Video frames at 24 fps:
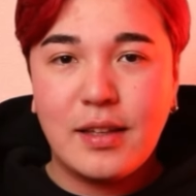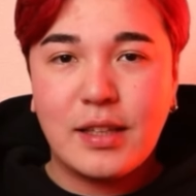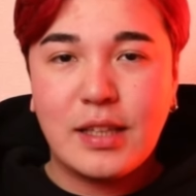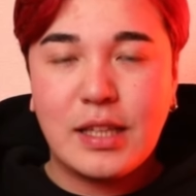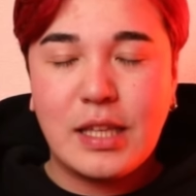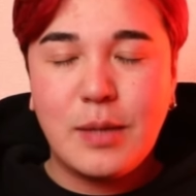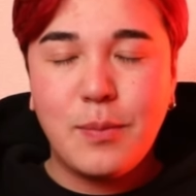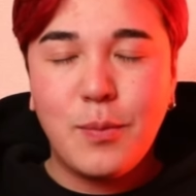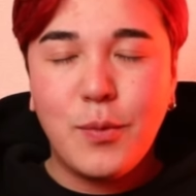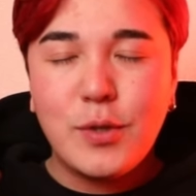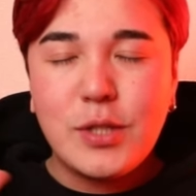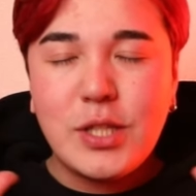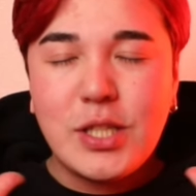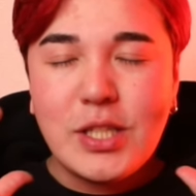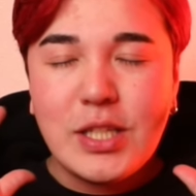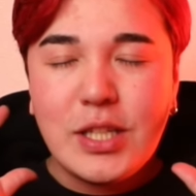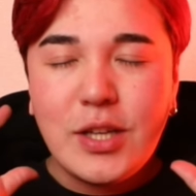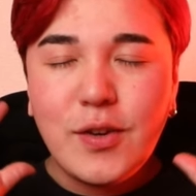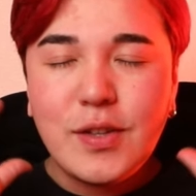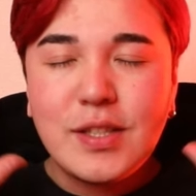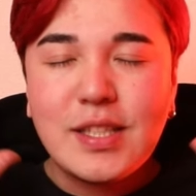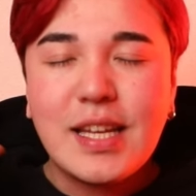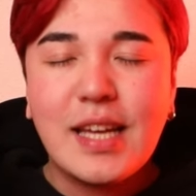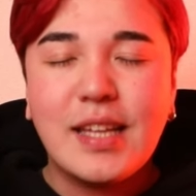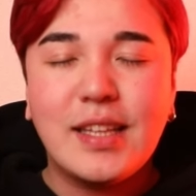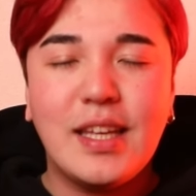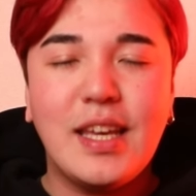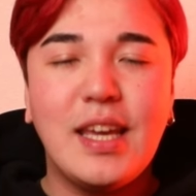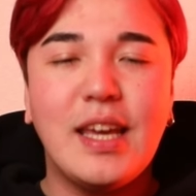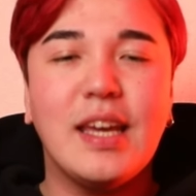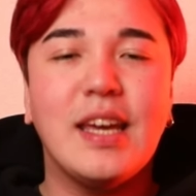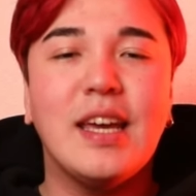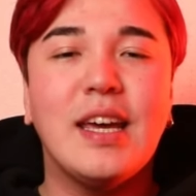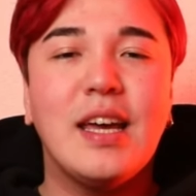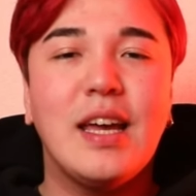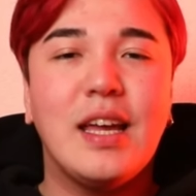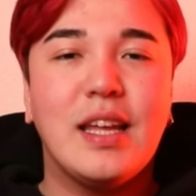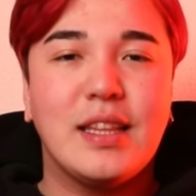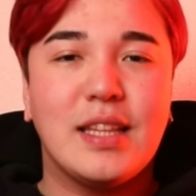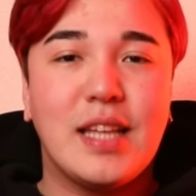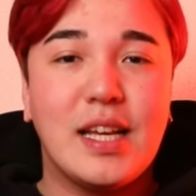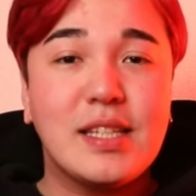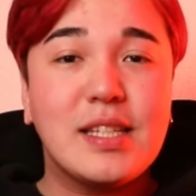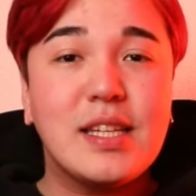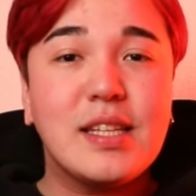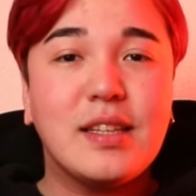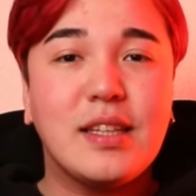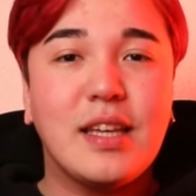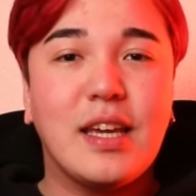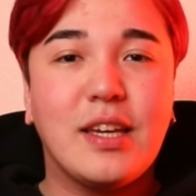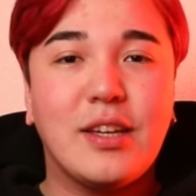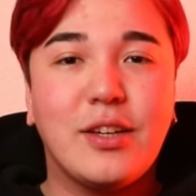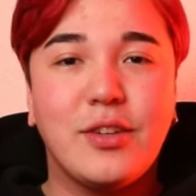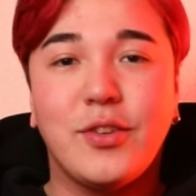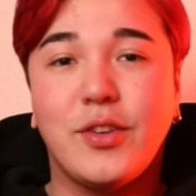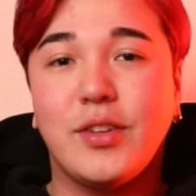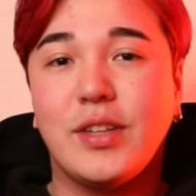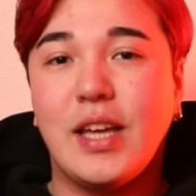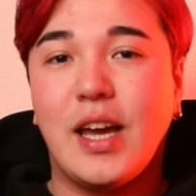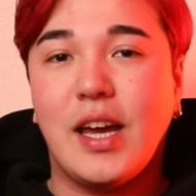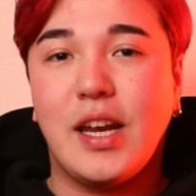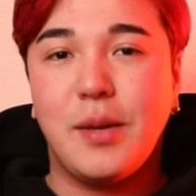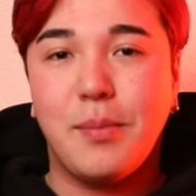気持ちよさで出せているのであ